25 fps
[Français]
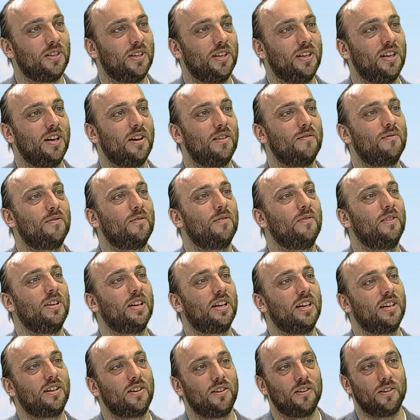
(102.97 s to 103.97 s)
Et vous
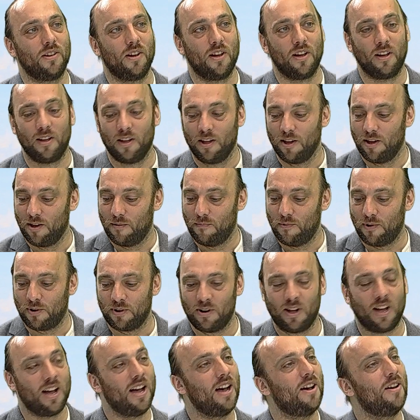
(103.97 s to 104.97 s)
verrez qu'on
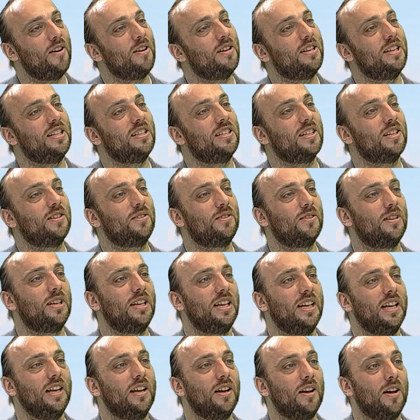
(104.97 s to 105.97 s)
aura des
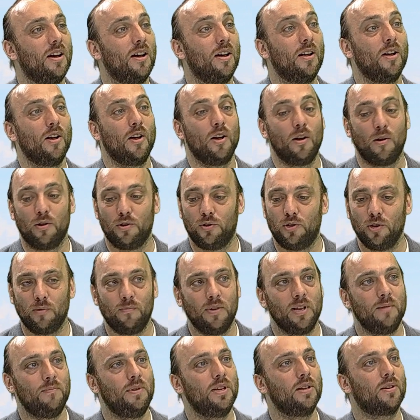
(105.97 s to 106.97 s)
ateliers de
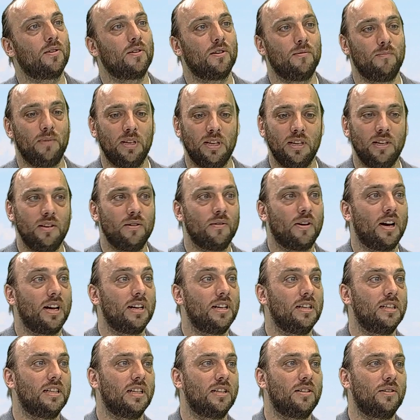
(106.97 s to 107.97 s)
baby rugby, il y aura
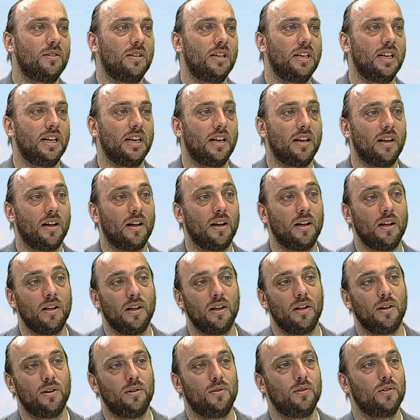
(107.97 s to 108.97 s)
des ateliers euh,
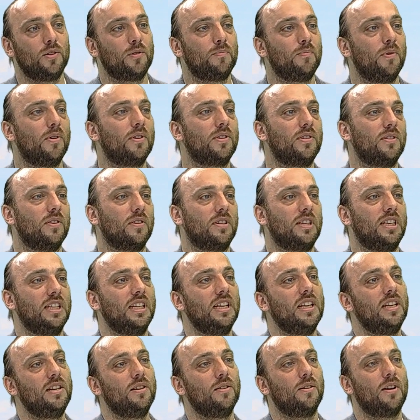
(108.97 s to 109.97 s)
de sport
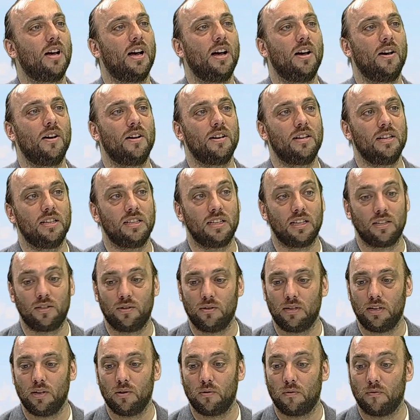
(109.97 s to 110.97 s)
santé, il y aura des
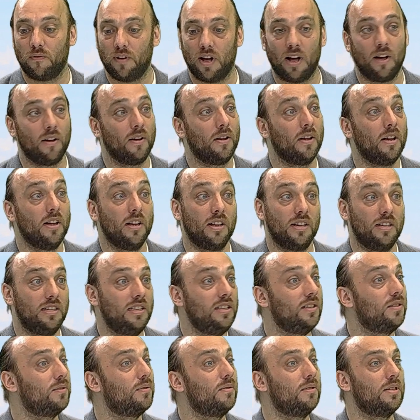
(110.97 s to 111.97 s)
ateliers où on va
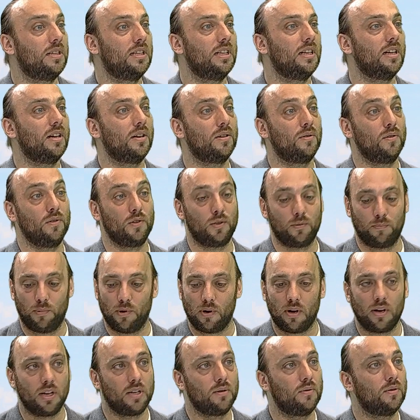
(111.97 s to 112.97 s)
discuter euh, de
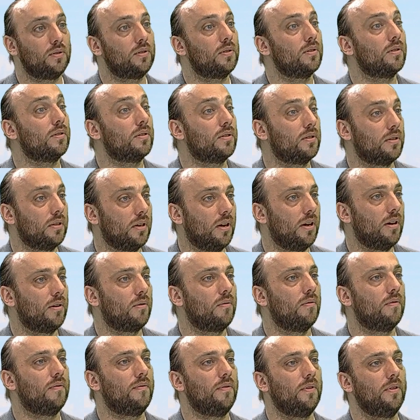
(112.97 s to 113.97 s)
sport et du sens euh,
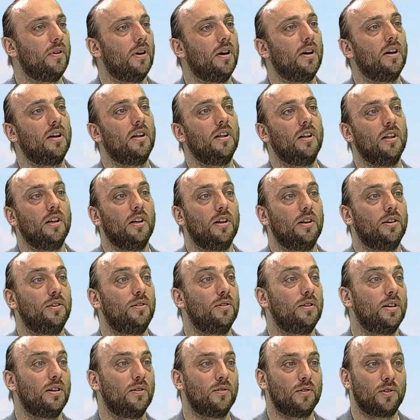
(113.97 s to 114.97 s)
qu'on veut
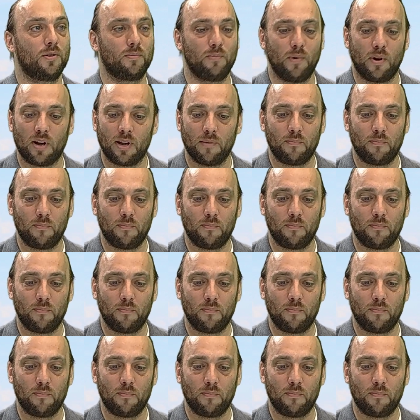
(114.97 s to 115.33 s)
donner au sport.